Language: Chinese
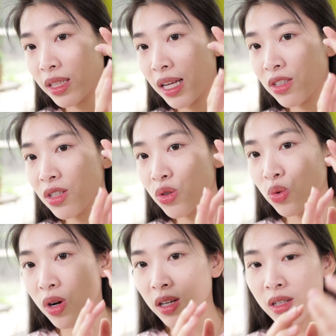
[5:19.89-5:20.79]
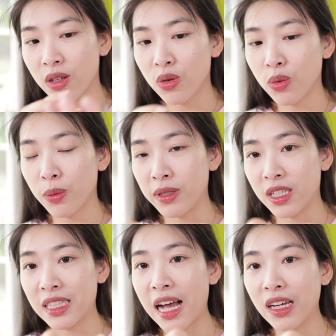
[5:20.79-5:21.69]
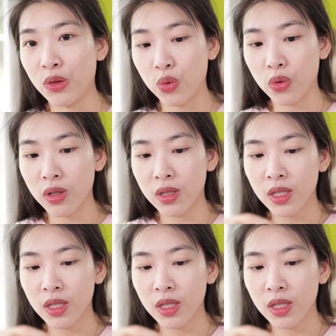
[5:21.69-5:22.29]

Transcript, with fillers: 它正装会比这个大很多，